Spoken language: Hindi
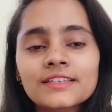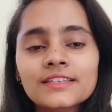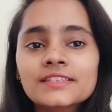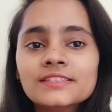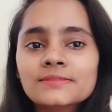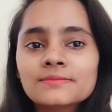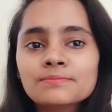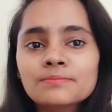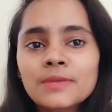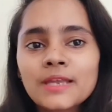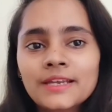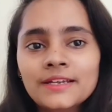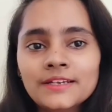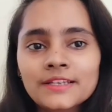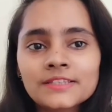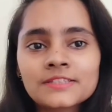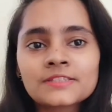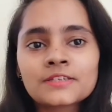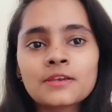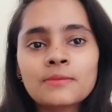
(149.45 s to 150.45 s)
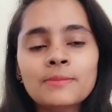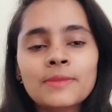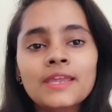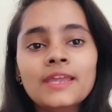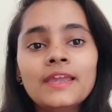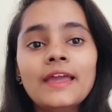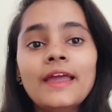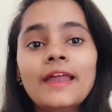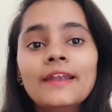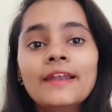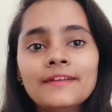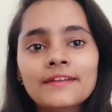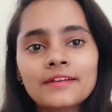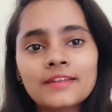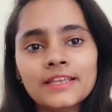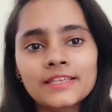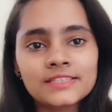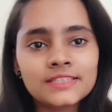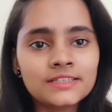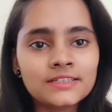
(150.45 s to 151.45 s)
इस इंडस्ट्री में एंटर
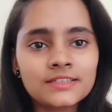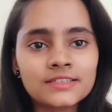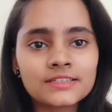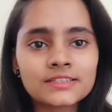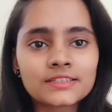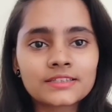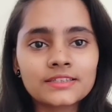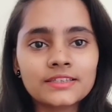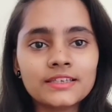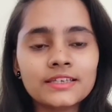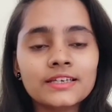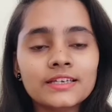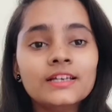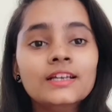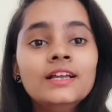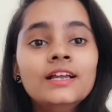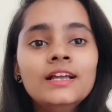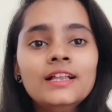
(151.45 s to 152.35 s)
कैसे कर सकते हैं